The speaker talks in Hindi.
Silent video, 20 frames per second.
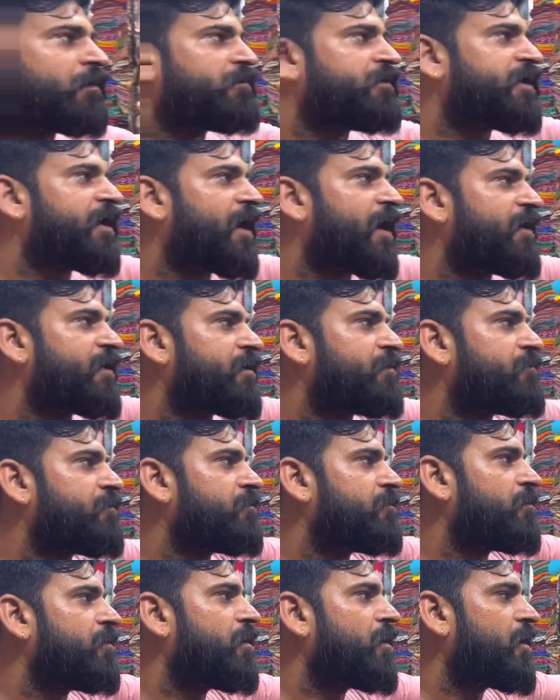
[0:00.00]
ये आइटम
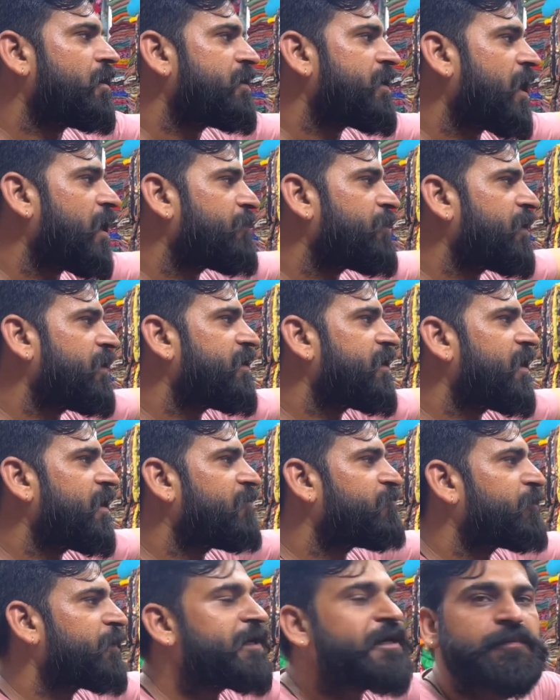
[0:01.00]
यहाँ पे ये
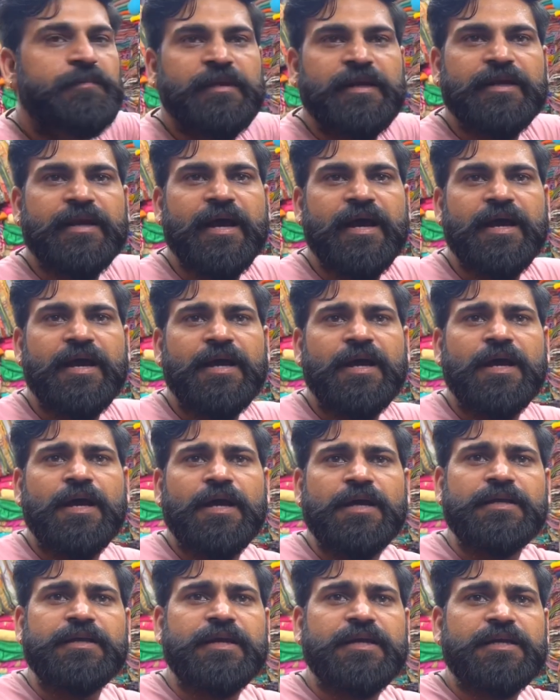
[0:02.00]
प्रिंट मिल रहा है
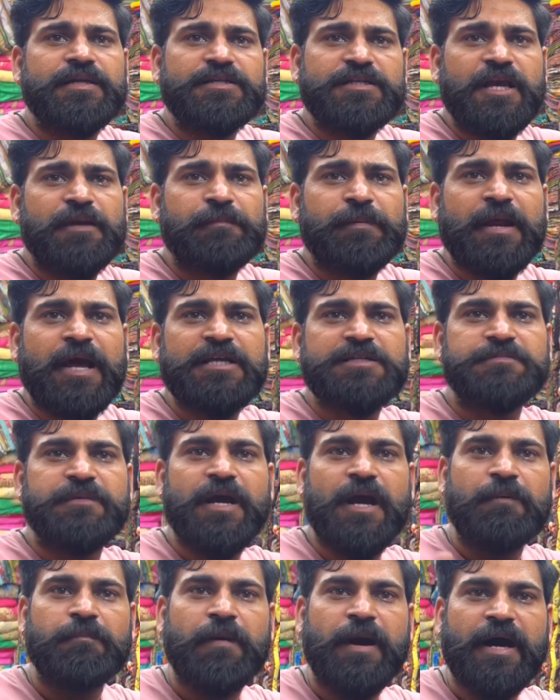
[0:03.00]
ये ये प्राइस में
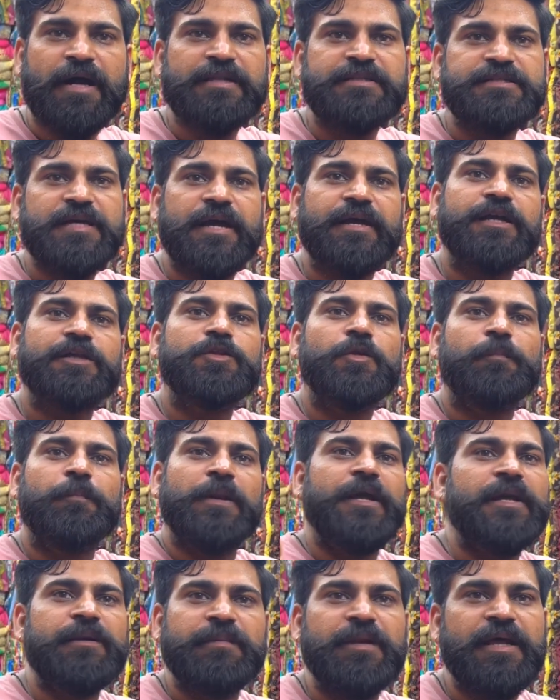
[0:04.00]
आप बाहर जाएंगे तो
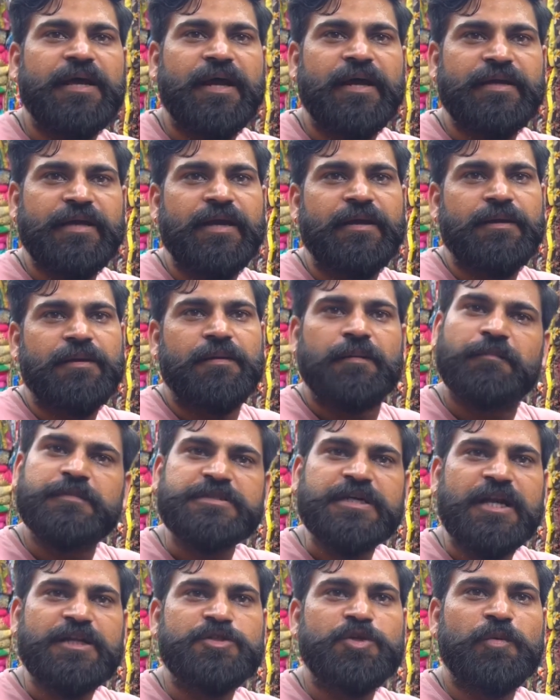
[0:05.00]
प्लेन मिलेगा ये
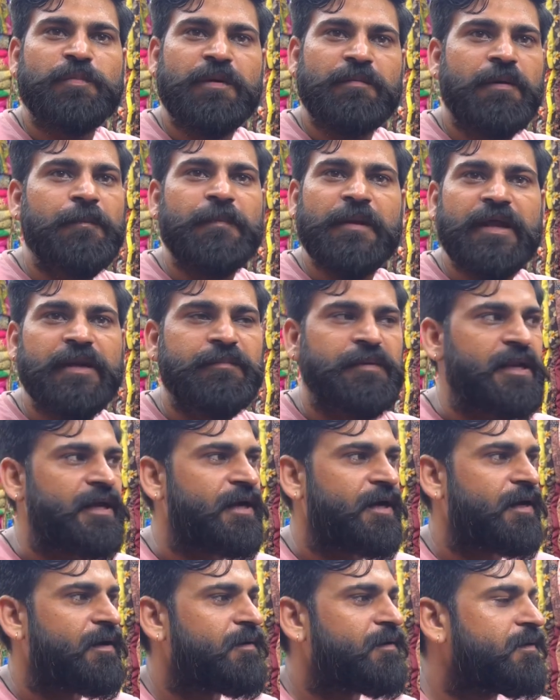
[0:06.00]
चालीस रुपए में प्लेन मिलेगा
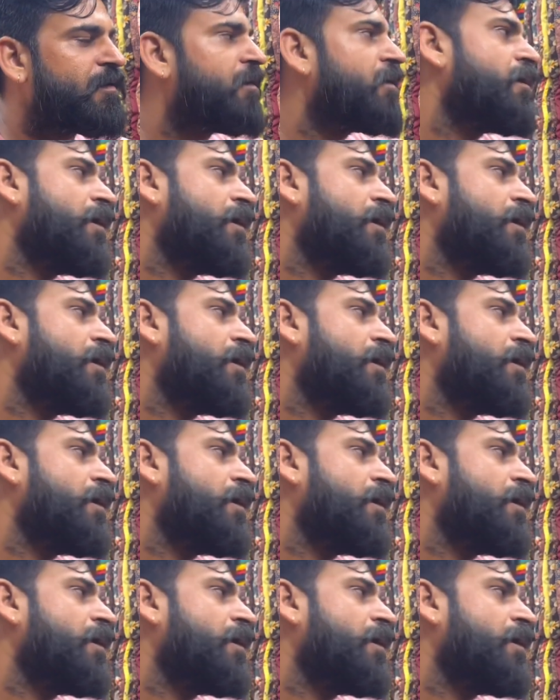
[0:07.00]
फोर्टी फोर के